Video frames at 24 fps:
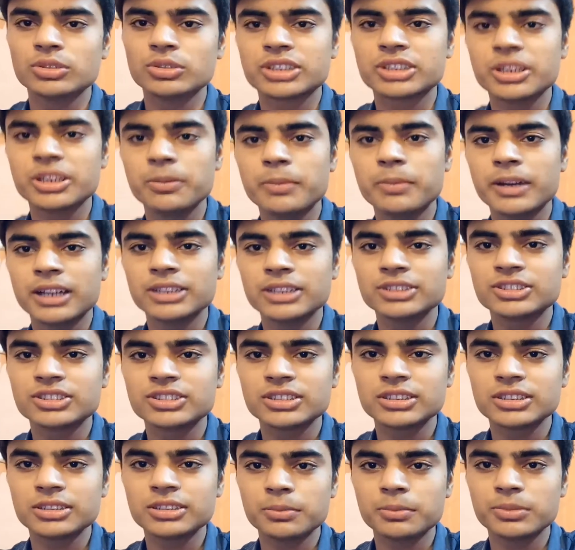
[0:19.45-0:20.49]
उसकी
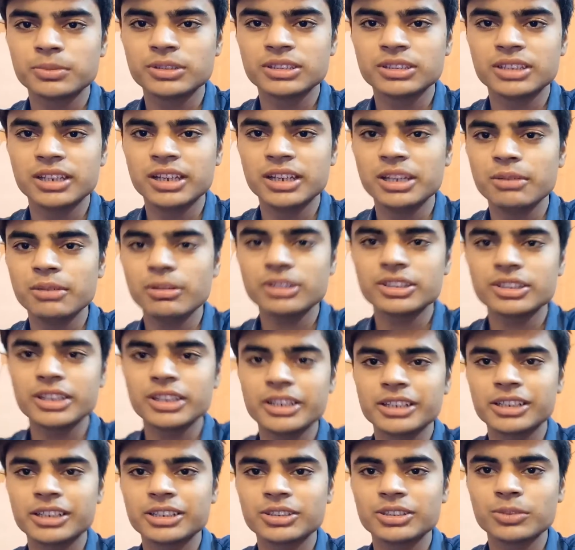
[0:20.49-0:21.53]
ब्रांच अब दिल्ली में
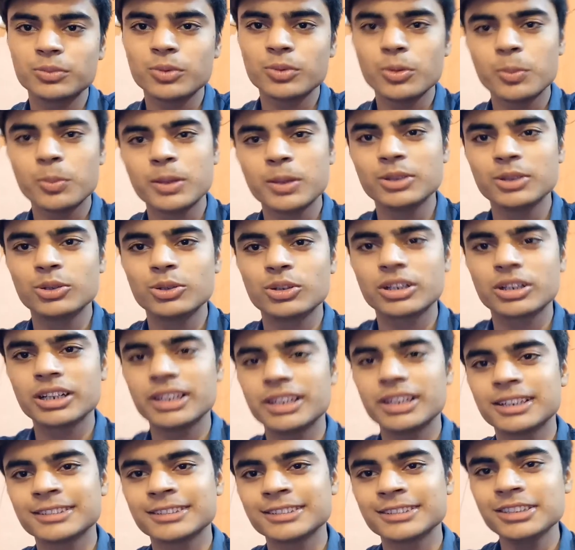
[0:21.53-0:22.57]
चली गई तो वो बंद हो
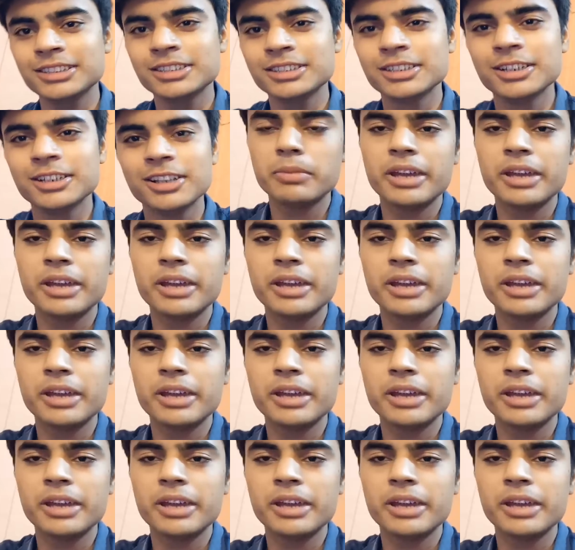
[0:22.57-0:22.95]
गया यहाँ से